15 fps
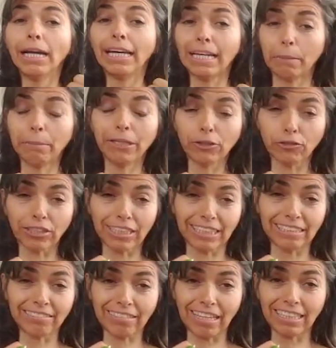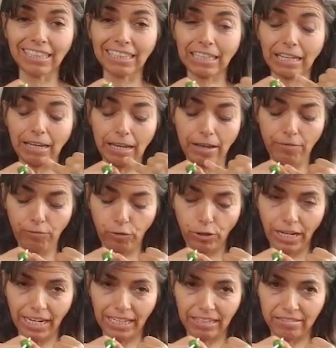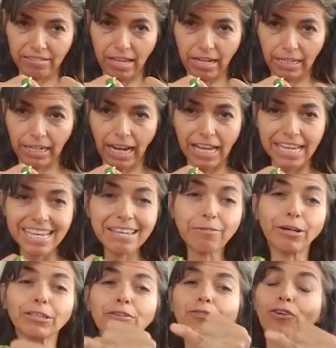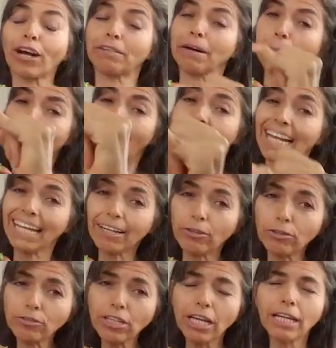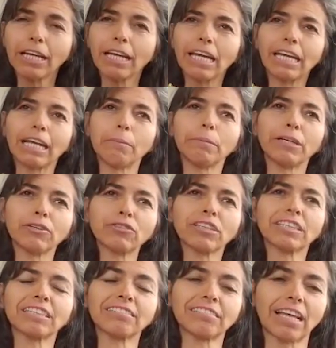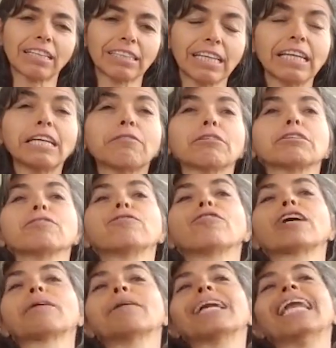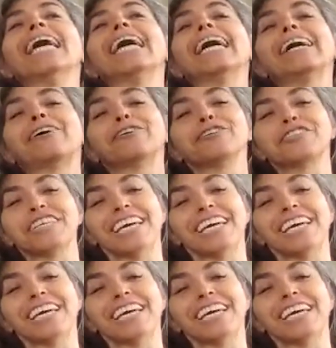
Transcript: era menos estresante que enfocar de cerca. Y cuando enfocaba más lejos, era menos estresante. Y cuando enfocaba lejos,